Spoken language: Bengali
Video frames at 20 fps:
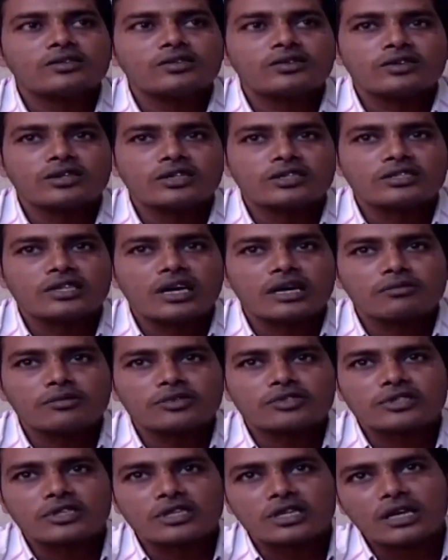তো এই চার
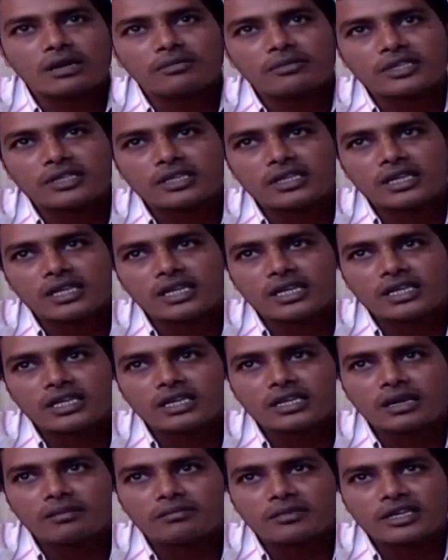বছরে আমাদের
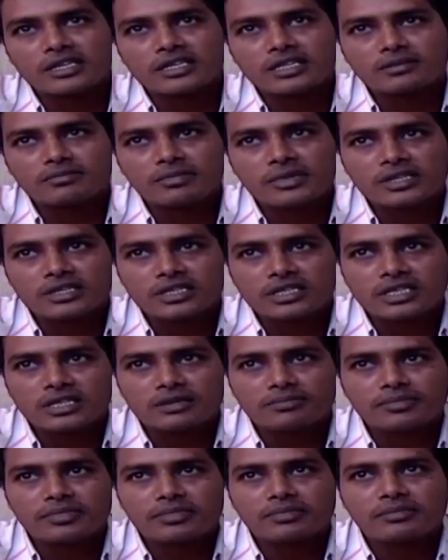এখানে আমরা ট্রিটমেন্ট
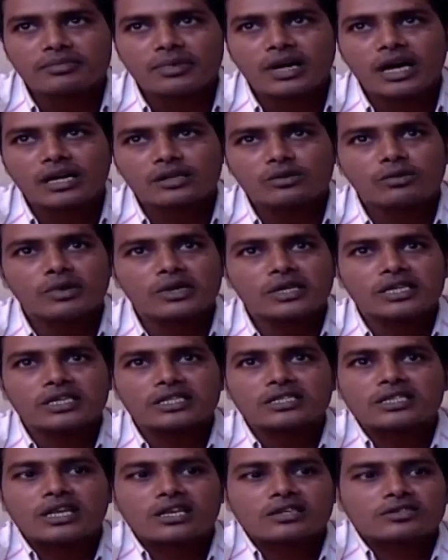দিছি
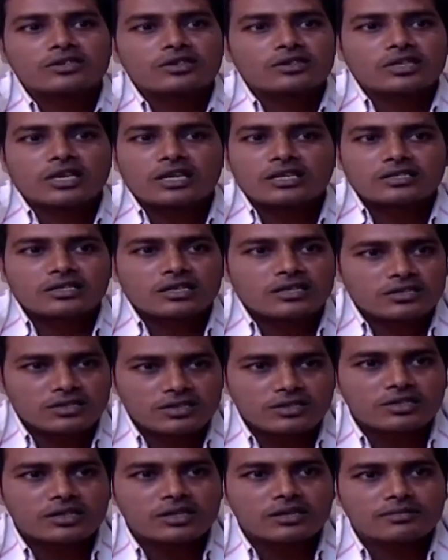আনুমানিক চারশো সাড়ে
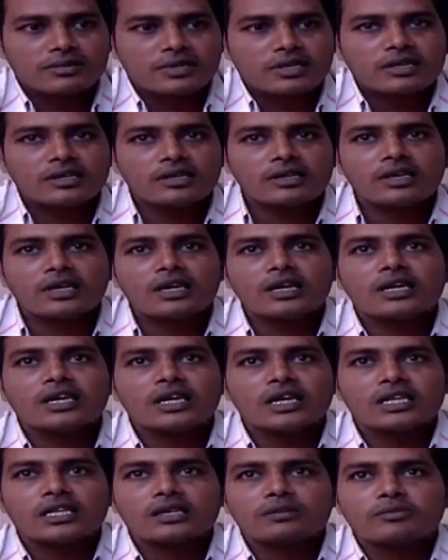চারশো ছেলেপেলে
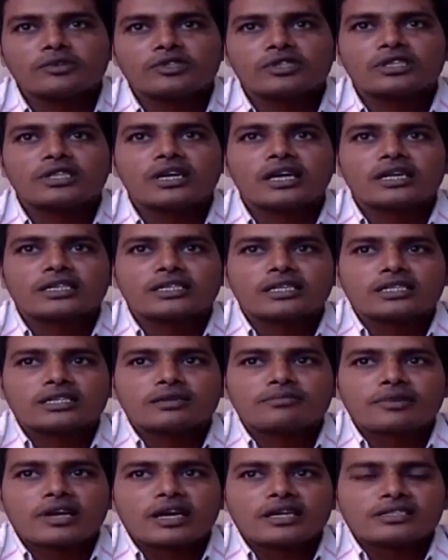এদের মধ্যে দেখা যায়
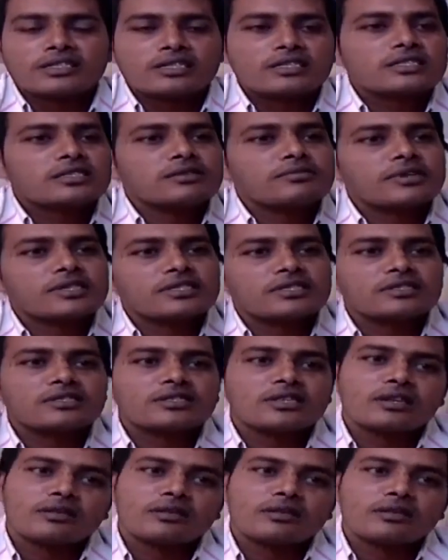যে প্রায় সিক্সটি পার্সেন্ট